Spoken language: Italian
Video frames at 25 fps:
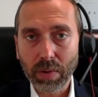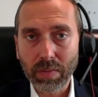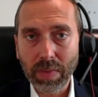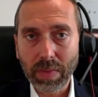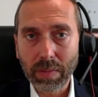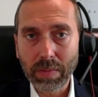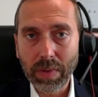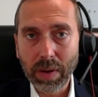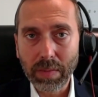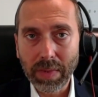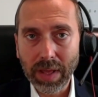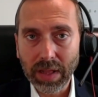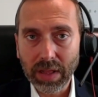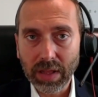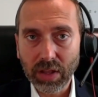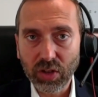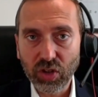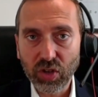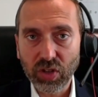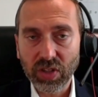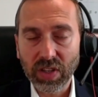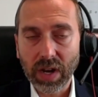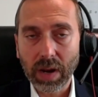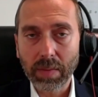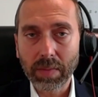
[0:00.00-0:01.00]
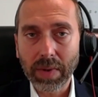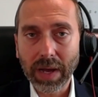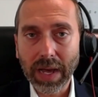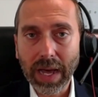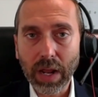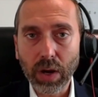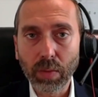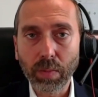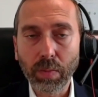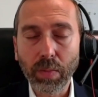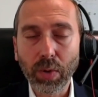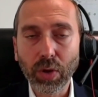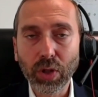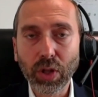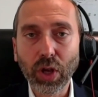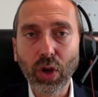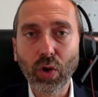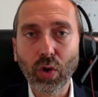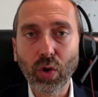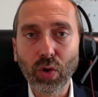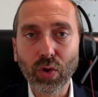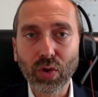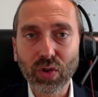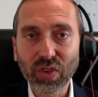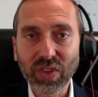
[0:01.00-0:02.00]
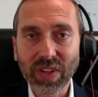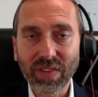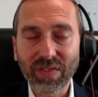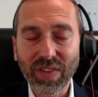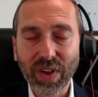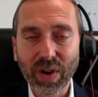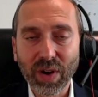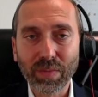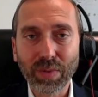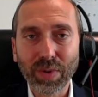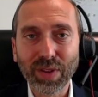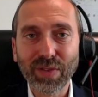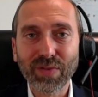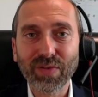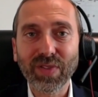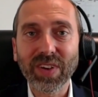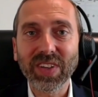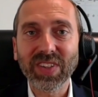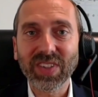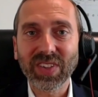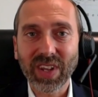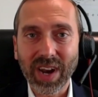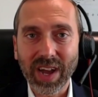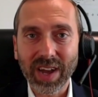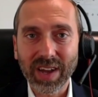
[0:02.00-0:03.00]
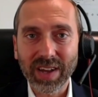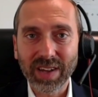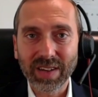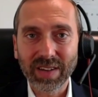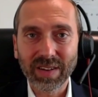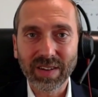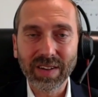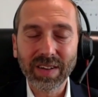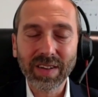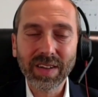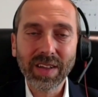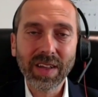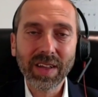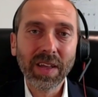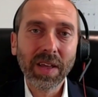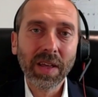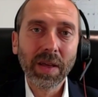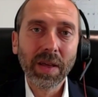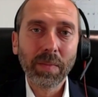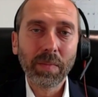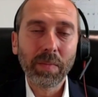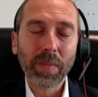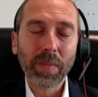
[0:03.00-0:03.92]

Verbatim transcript: probabilmente ci sarà magari un po' di corsa, fare un po' di fast track, no?